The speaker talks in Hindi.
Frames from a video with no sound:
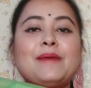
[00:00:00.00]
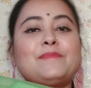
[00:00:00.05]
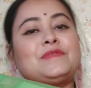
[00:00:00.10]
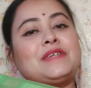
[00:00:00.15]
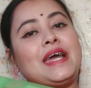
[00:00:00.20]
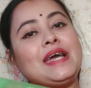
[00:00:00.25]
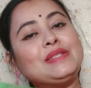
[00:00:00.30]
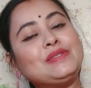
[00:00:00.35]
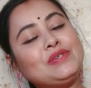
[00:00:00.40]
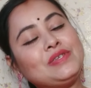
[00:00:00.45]
आप
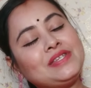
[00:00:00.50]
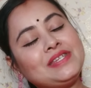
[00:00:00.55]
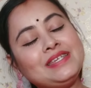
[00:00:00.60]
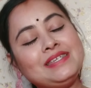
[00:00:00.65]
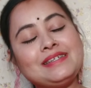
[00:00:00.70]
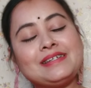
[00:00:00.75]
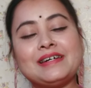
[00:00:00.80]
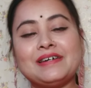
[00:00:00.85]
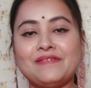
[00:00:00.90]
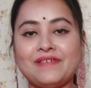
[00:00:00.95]
चाहें तो
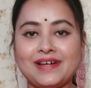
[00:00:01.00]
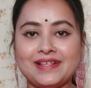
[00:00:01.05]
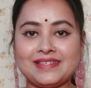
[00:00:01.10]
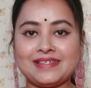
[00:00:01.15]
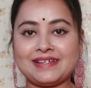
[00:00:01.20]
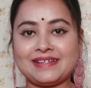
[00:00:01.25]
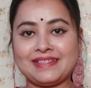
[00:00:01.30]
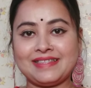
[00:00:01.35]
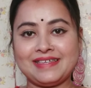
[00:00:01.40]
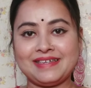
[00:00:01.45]
स्टिच करवा
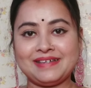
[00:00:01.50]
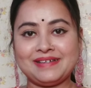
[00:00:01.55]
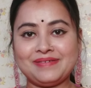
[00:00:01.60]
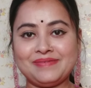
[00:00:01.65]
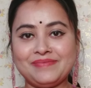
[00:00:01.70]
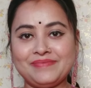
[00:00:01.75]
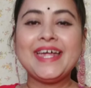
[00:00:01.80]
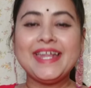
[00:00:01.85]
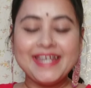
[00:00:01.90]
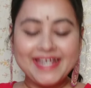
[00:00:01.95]
सकते हैं
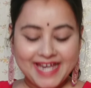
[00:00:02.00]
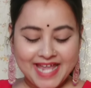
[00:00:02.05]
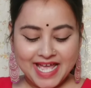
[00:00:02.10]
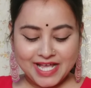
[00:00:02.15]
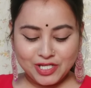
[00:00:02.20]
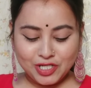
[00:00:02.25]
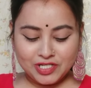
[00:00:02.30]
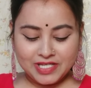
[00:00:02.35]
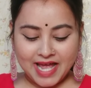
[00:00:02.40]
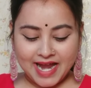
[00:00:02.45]

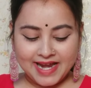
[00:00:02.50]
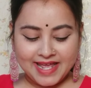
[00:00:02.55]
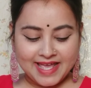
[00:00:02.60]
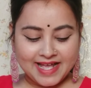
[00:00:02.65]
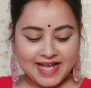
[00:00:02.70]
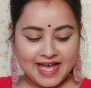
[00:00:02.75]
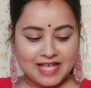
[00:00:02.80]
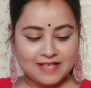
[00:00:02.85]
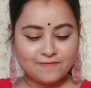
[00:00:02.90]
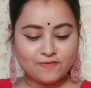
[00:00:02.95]
नेक्स्ट जो साड़ी है
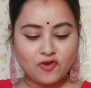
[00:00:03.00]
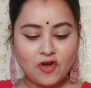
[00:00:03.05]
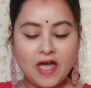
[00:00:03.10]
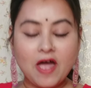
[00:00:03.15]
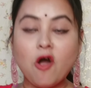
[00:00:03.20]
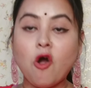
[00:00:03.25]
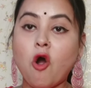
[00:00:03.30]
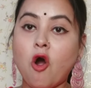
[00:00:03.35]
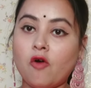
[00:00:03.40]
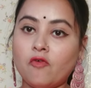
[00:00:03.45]
गाइज वो
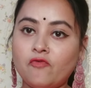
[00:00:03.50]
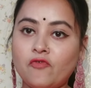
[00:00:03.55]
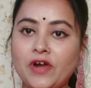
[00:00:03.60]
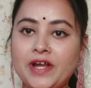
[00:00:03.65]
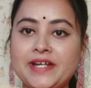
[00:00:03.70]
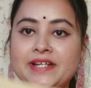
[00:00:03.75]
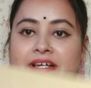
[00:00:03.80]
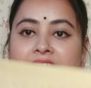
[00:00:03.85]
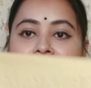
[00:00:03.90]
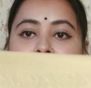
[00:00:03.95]
है ऑफ
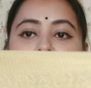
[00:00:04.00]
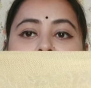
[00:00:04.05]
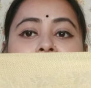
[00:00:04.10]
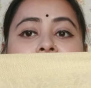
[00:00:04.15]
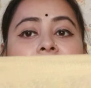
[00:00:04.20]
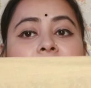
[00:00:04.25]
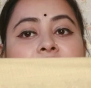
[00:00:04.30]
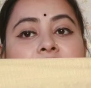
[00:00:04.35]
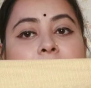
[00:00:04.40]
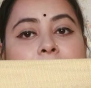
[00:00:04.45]
वाइट कलर में
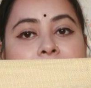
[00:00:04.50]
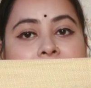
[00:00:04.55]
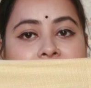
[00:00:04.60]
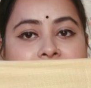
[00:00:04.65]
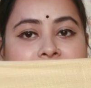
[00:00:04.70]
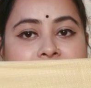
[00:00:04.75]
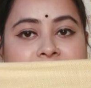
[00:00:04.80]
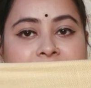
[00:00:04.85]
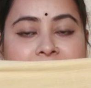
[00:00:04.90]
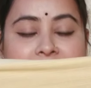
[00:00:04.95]
या फिर आप कह
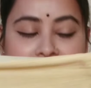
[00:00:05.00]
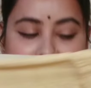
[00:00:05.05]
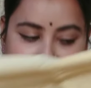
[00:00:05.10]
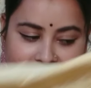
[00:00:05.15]
सकते हैं